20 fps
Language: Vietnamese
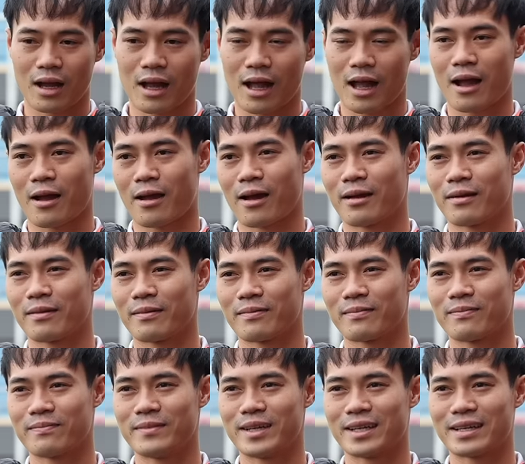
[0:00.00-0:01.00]
à
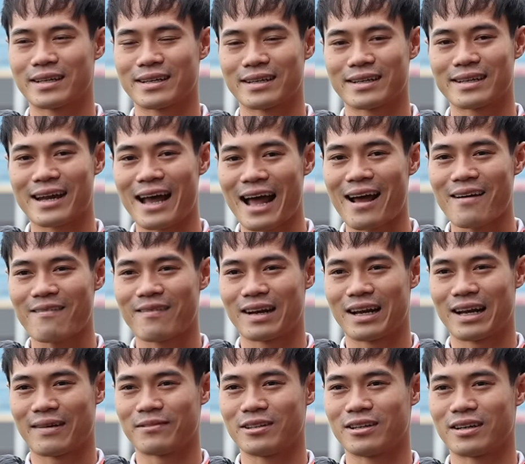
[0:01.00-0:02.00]
mình đã mà
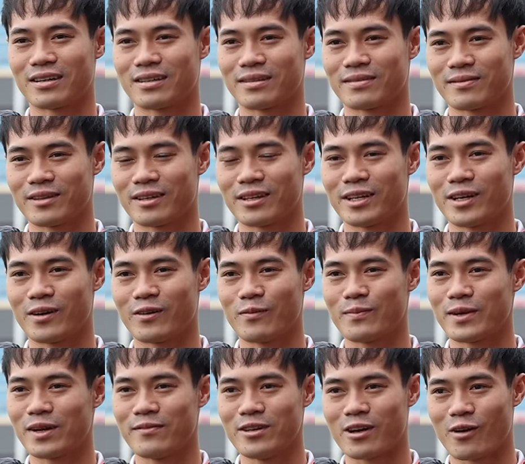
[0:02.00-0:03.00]
làm được những cái điều đó, mình
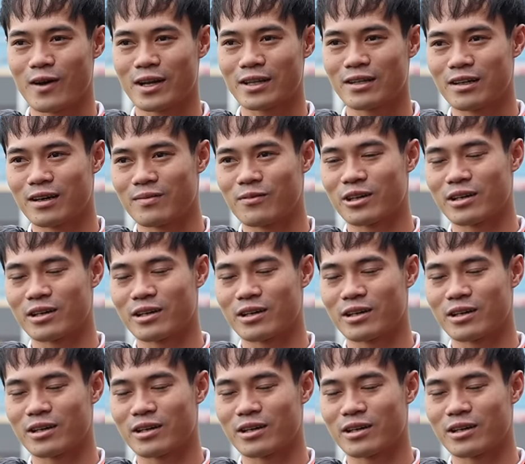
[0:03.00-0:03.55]
đã vượt qua tất cả mọi